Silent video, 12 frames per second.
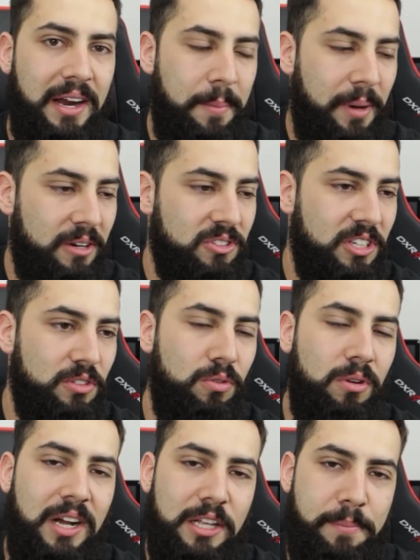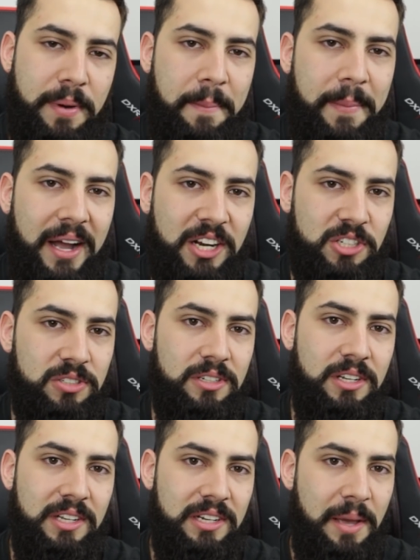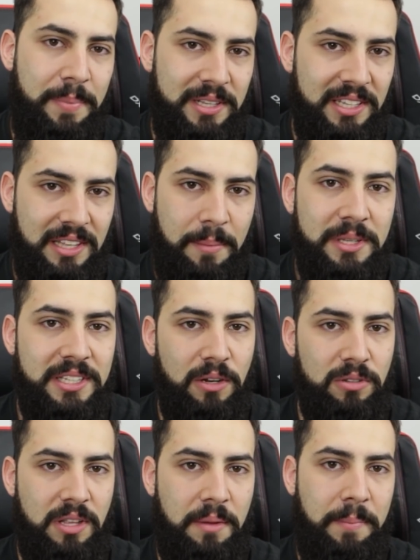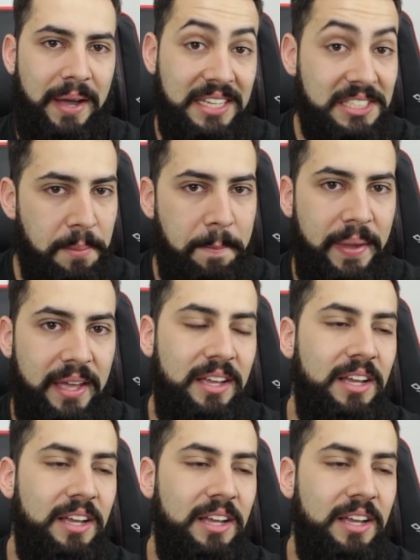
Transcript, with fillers: acabar não sendo colocado para baixo, né? Para tentar manter a luta mais em pé.